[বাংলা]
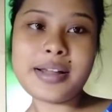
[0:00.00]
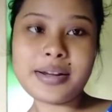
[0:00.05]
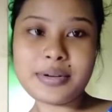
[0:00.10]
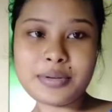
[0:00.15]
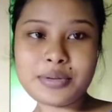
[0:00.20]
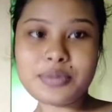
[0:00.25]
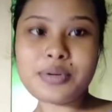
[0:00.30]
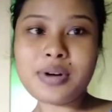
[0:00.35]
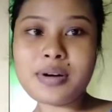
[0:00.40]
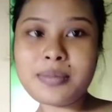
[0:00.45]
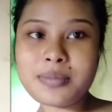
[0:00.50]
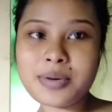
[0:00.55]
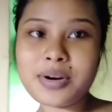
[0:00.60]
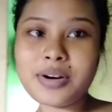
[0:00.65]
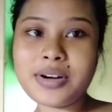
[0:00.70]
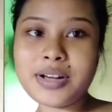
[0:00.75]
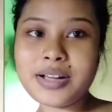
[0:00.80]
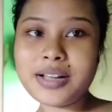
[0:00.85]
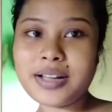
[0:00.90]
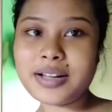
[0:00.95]
একটু কম
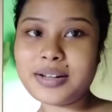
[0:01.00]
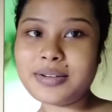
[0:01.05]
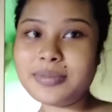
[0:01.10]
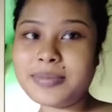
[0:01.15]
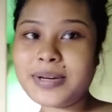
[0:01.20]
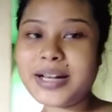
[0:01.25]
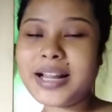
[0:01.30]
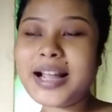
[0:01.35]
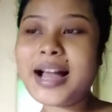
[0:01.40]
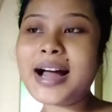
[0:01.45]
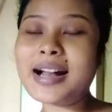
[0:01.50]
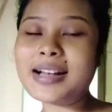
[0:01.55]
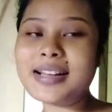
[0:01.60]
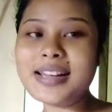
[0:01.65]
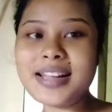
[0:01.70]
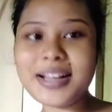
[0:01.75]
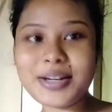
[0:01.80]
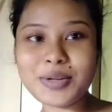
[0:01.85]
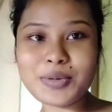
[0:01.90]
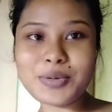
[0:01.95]
হয় একটু মানে
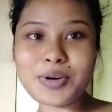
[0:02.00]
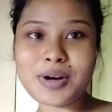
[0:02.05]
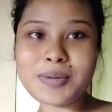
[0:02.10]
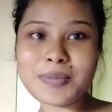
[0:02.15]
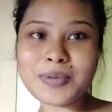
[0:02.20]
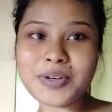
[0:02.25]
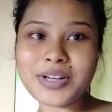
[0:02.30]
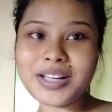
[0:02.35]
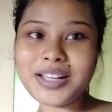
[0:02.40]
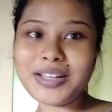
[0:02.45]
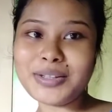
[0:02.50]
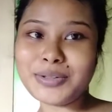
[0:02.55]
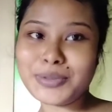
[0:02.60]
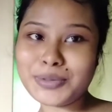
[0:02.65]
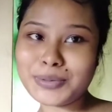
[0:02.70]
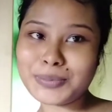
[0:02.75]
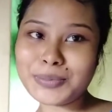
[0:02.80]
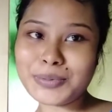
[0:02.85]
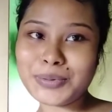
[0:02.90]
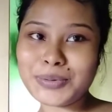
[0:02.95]
খাটনি একটু কম হয় কিন্তু
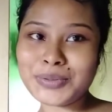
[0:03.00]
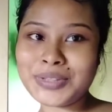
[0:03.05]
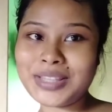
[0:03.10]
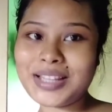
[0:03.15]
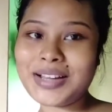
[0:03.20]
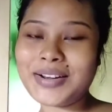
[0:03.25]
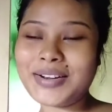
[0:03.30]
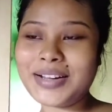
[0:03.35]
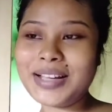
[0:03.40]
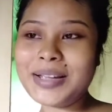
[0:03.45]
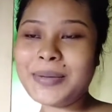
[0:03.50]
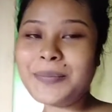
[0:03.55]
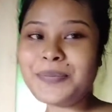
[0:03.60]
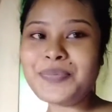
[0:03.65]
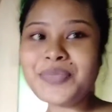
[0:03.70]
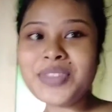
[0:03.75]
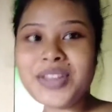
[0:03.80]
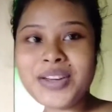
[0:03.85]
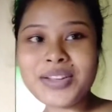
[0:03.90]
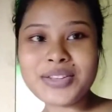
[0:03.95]
তবু করতে হয়
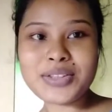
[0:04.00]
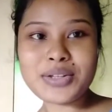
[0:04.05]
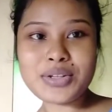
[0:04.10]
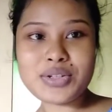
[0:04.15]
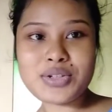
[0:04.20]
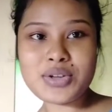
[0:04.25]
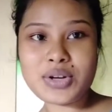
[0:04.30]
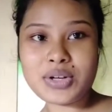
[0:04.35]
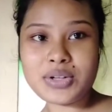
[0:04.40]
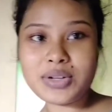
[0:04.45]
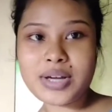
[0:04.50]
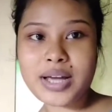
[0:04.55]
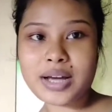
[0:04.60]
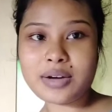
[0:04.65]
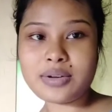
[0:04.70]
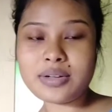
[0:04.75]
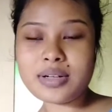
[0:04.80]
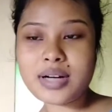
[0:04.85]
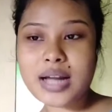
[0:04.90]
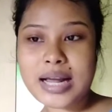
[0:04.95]
তো চলো
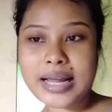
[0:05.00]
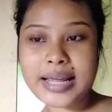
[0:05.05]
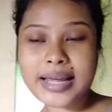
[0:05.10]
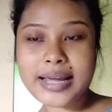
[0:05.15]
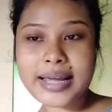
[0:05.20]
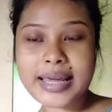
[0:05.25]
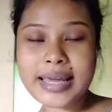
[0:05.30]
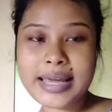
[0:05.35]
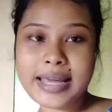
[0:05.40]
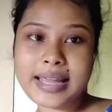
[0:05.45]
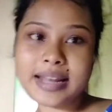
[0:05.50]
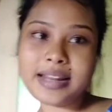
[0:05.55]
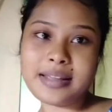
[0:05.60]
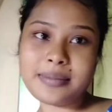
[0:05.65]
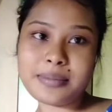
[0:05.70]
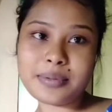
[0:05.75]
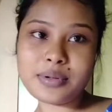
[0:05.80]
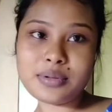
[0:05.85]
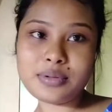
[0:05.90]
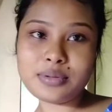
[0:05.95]
এখন আগে খেয়ে
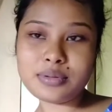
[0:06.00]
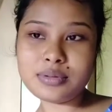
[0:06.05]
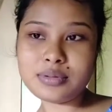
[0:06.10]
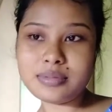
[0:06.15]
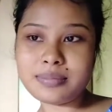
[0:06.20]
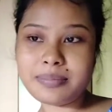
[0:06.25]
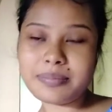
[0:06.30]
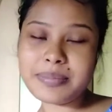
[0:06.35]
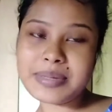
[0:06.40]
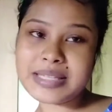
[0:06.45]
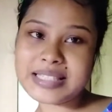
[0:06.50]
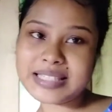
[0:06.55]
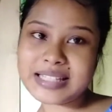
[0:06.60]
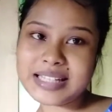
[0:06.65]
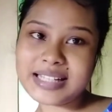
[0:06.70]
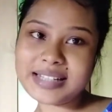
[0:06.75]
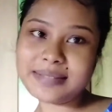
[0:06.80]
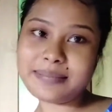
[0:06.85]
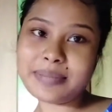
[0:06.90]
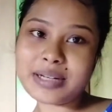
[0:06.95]
নেব দুধ
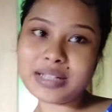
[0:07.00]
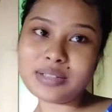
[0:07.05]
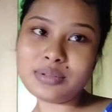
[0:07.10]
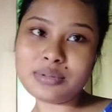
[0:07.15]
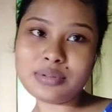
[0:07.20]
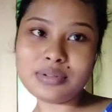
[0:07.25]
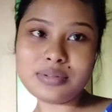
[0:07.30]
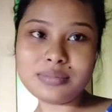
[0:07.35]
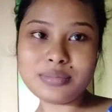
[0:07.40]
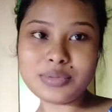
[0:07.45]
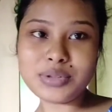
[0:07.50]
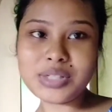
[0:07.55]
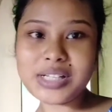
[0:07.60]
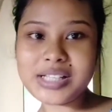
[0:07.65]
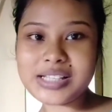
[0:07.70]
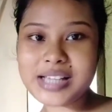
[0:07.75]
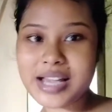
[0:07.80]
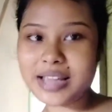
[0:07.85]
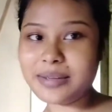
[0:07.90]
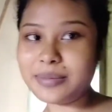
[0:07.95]
বিস্কিট বা দুধ মুড়ি
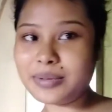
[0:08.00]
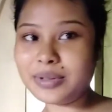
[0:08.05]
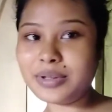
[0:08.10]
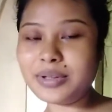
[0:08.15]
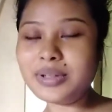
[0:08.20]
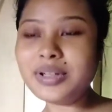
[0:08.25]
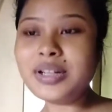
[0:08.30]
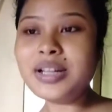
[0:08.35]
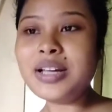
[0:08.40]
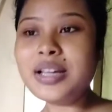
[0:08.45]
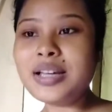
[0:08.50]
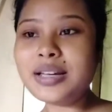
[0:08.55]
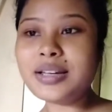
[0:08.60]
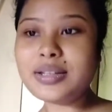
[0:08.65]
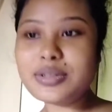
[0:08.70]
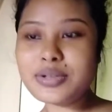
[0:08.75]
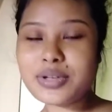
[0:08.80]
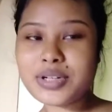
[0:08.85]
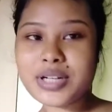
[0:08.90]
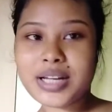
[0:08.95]
যাই বলো
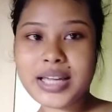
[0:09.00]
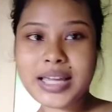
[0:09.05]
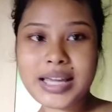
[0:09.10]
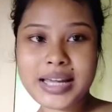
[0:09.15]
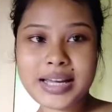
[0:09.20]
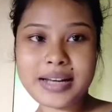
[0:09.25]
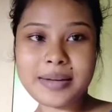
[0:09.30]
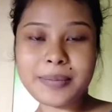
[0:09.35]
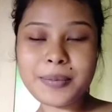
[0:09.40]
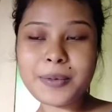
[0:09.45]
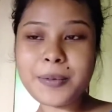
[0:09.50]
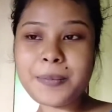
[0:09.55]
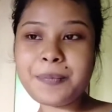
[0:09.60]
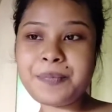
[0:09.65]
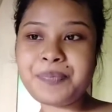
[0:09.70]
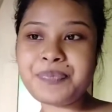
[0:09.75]
কিছু একটা খেয়ে নেব